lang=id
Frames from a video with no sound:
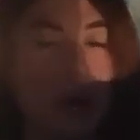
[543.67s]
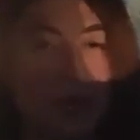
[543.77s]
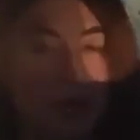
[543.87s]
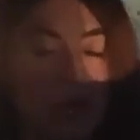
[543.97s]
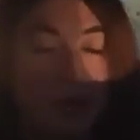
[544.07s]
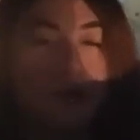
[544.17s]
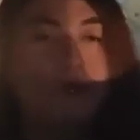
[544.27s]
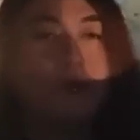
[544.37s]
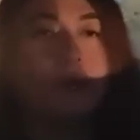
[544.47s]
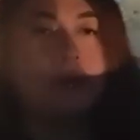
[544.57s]
asuransi
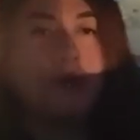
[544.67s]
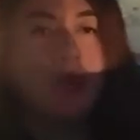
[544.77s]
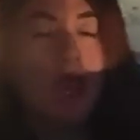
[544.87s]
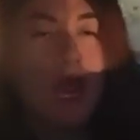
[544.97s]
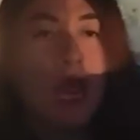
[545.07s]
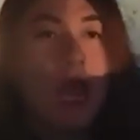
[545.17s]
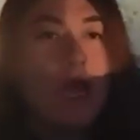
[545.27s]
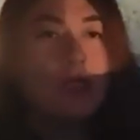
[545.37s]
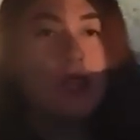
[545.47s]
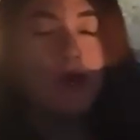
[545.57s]

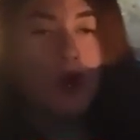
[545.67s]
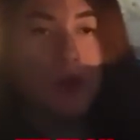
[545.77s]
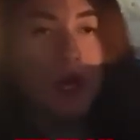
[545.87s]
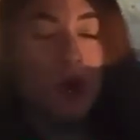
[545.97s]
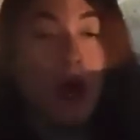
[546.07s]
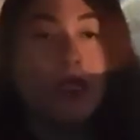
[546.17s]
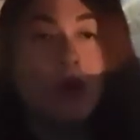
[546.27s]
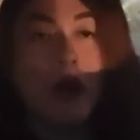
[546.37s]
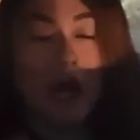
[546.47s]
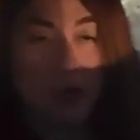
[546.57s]
telepon bill gue aja
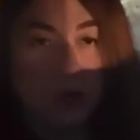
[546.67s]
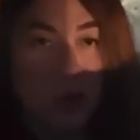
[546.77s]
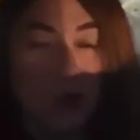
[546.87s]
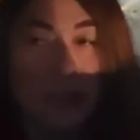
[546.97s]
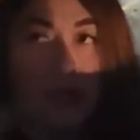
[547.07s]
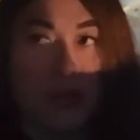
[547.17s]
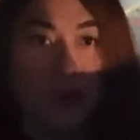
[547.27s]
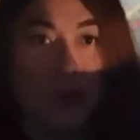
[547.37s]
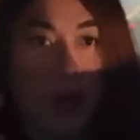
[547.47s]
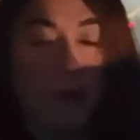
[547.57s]
200 udah
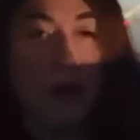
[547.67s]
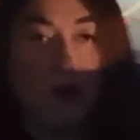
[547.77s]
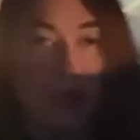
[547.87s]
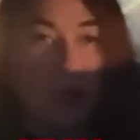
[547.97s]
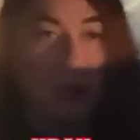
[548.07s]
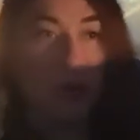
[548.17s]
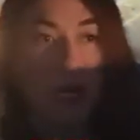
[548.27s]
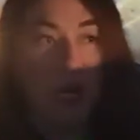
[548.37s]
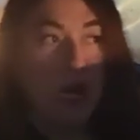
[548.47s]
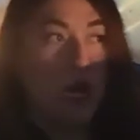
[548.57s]
1000 berapa udah udah
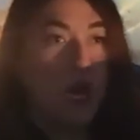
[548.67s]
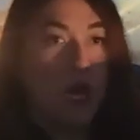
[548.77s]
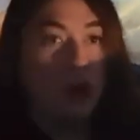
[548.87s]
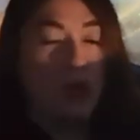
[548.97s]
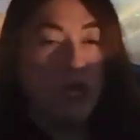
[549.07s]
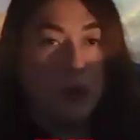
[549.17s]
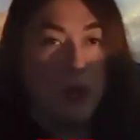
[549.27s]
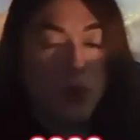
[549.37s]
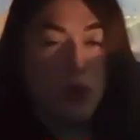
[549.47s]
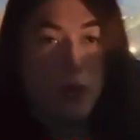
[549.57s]
udah
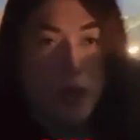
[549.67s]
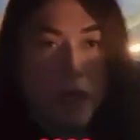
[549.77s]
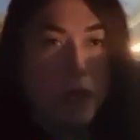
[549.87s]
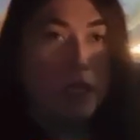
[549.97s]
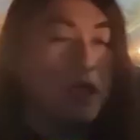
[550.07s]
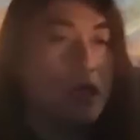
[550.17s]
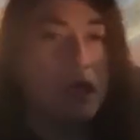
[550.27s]
6000 lebih